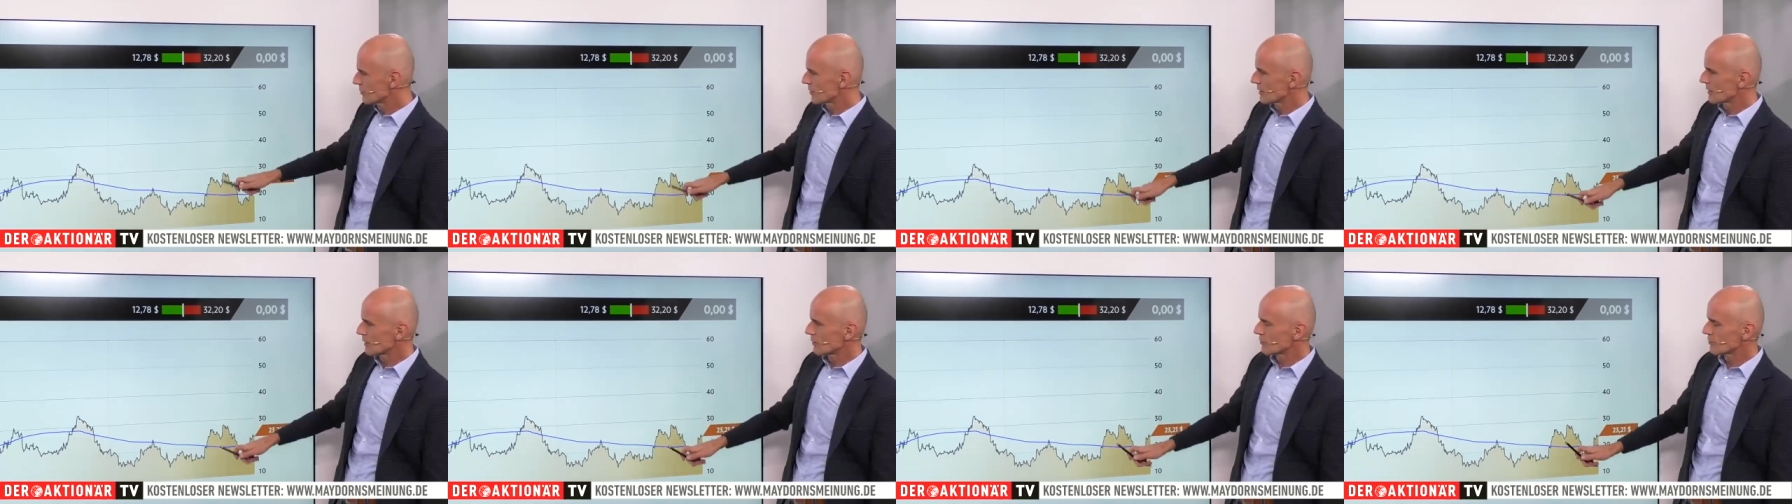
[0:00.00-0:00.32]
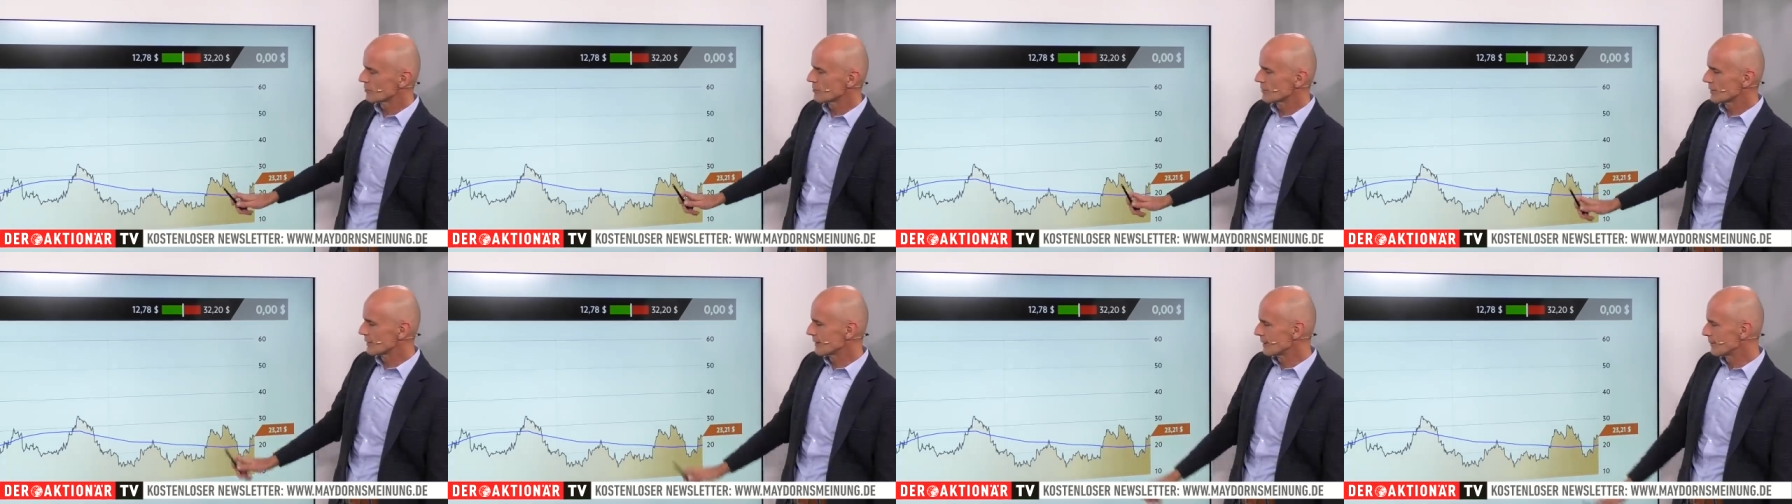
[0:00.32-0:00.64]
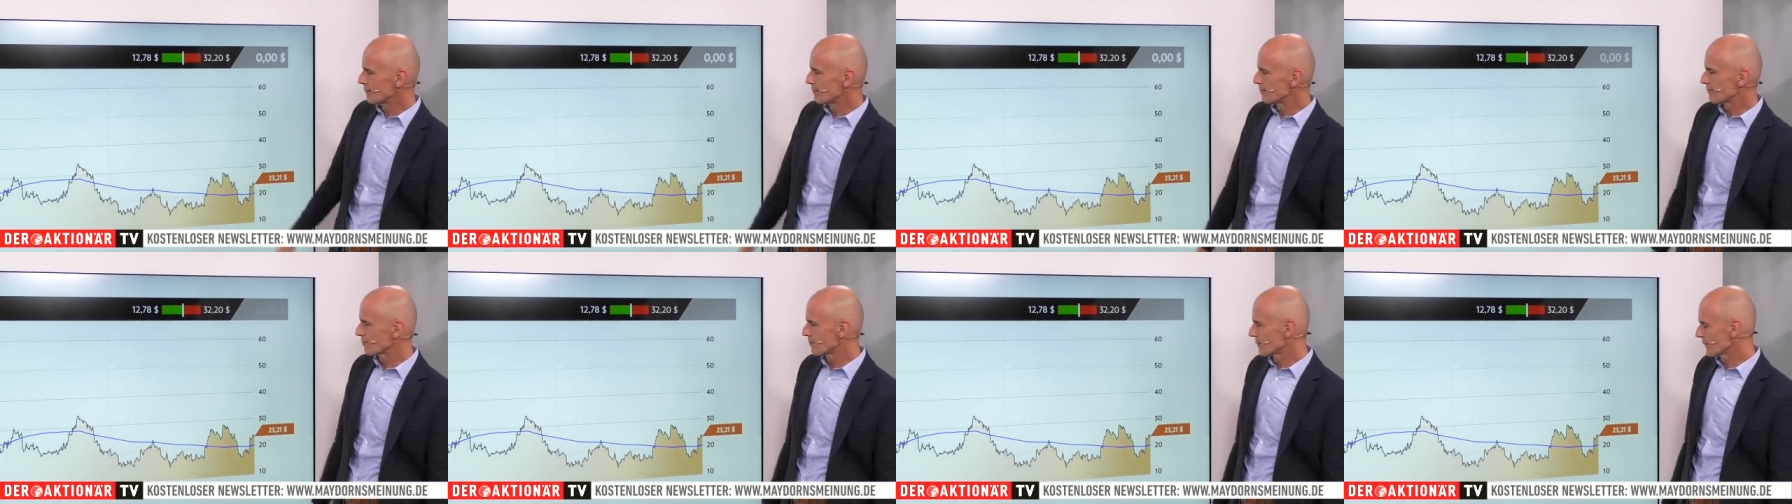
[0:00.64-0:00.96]
Verlauf,
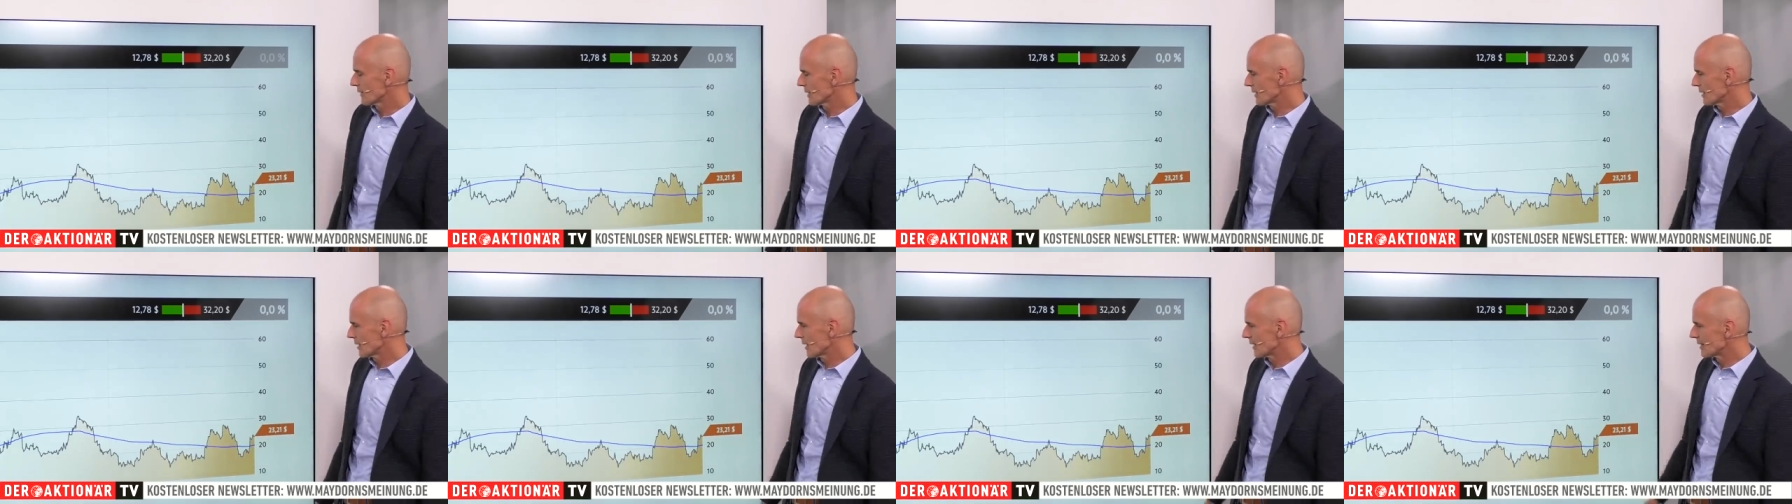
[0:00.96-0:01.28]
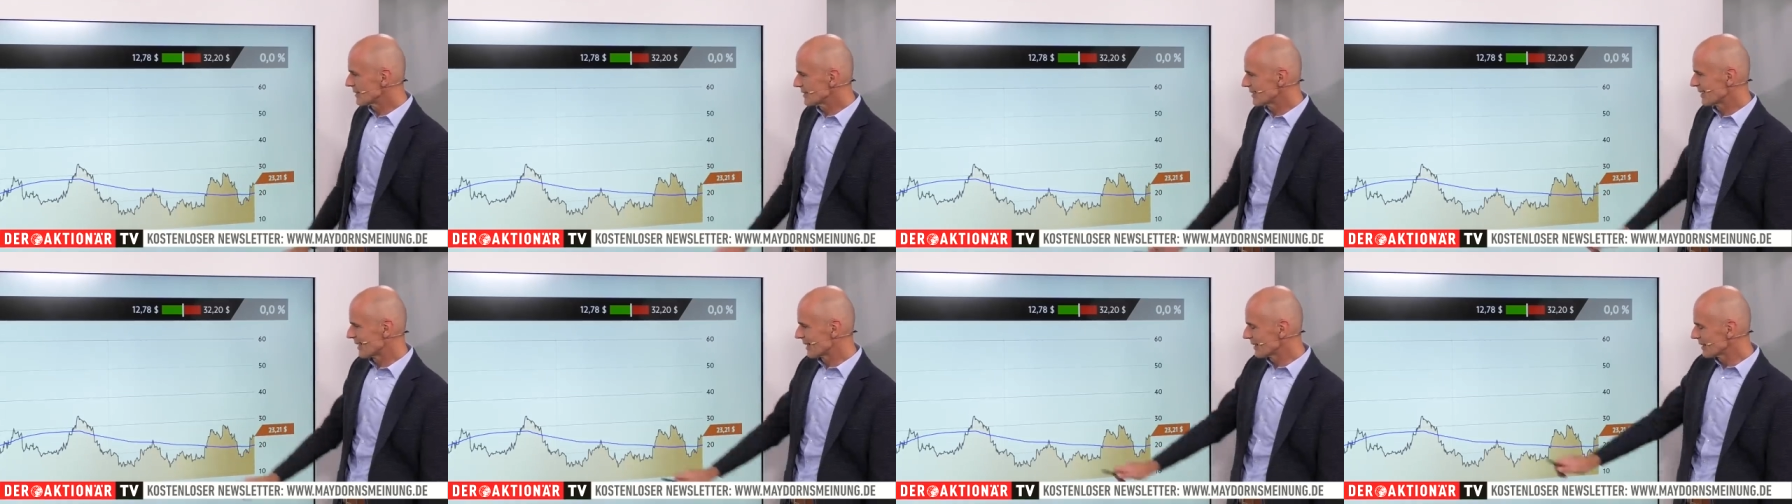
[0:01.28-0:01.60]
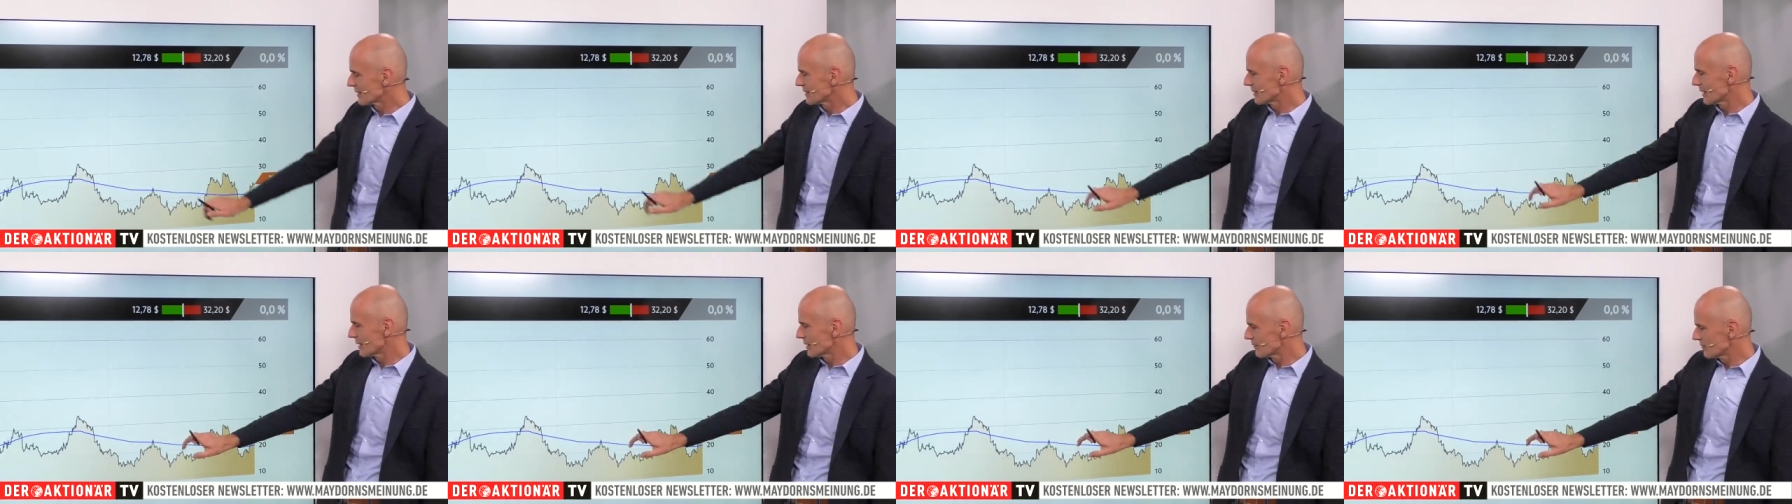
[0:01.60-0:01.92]
ähm, da ist
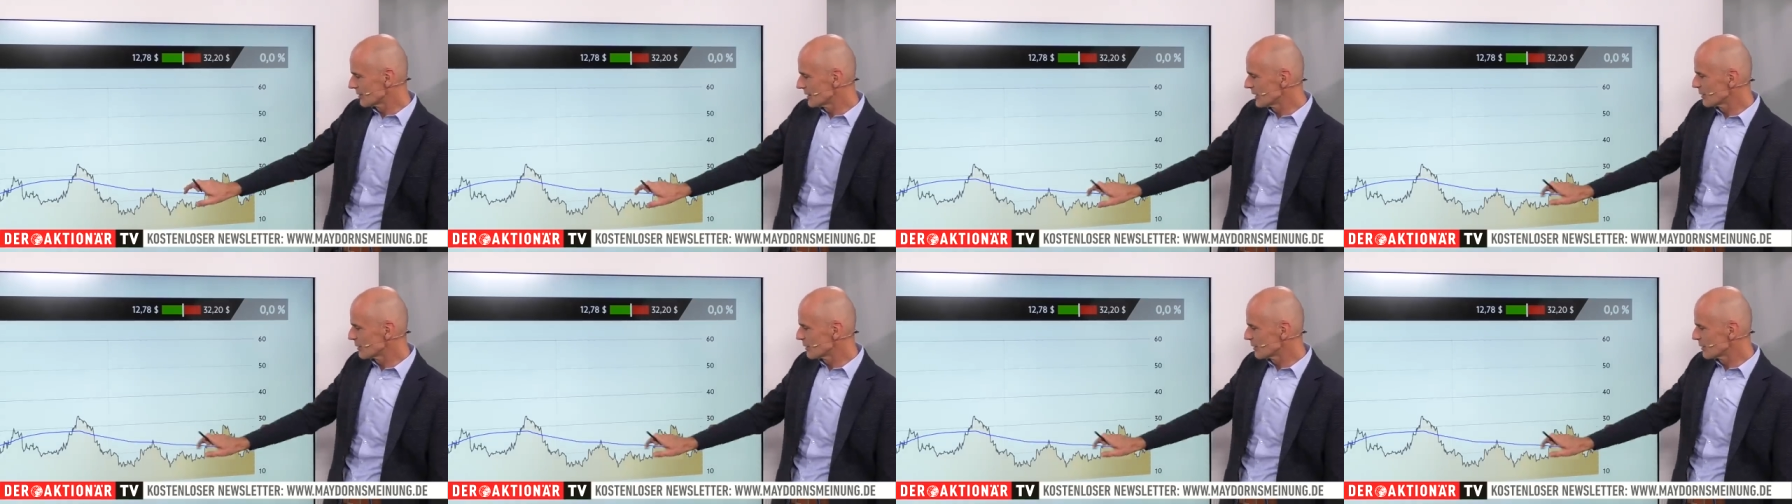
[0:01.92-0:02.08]
lange Zeit